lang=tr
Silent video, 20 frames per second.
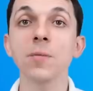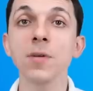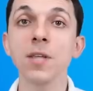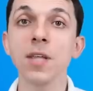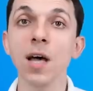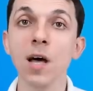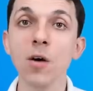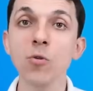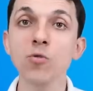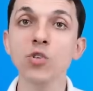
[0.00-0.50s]

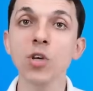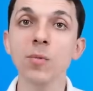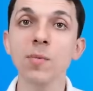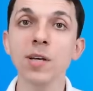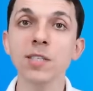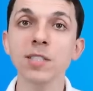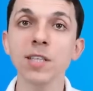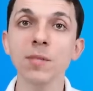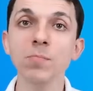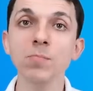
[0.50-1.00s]
Tabi daha önce
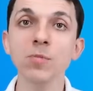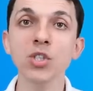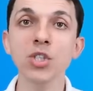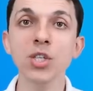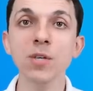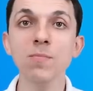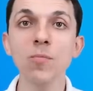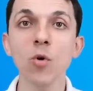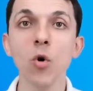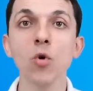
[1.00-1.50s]

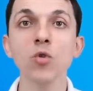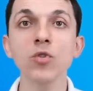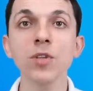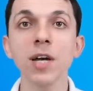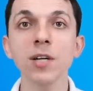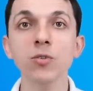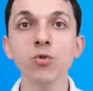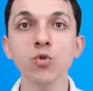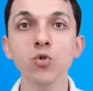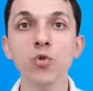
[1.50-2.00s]
bahsetmiştim
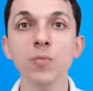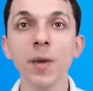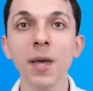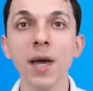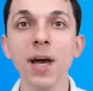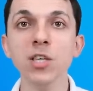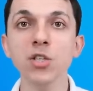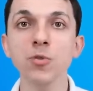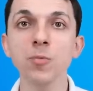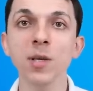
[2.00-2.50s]
onlar
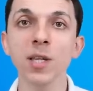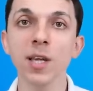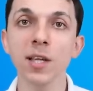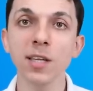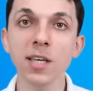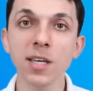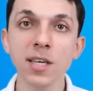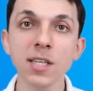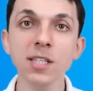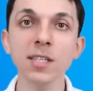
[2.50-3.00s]
şubeyi
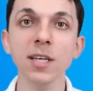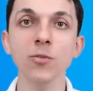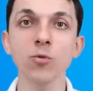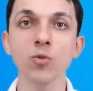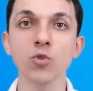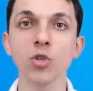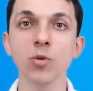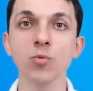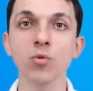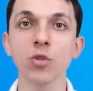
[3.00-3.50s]
açmadan 2 sene
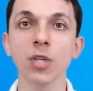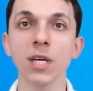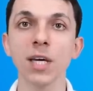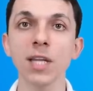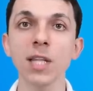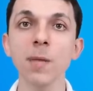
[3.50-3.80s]
önce burada